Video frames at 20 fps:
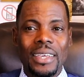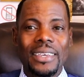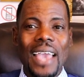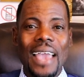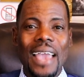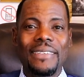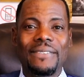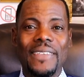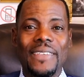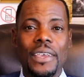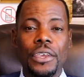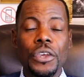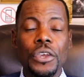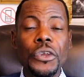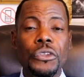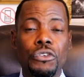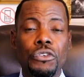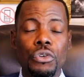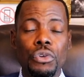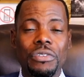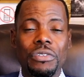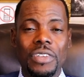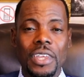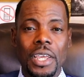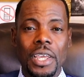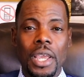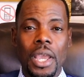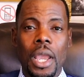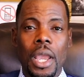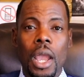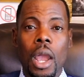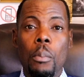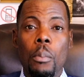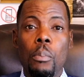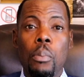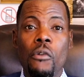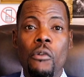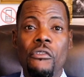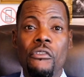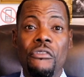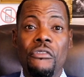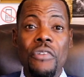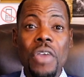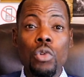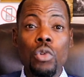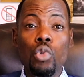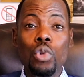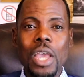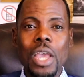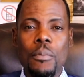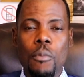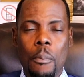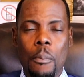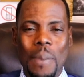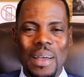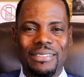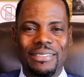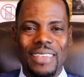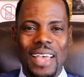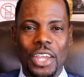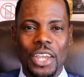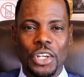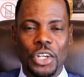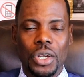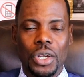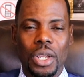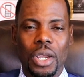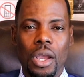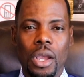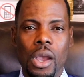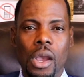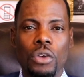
qui a été utilisé pour verrouiller mon passage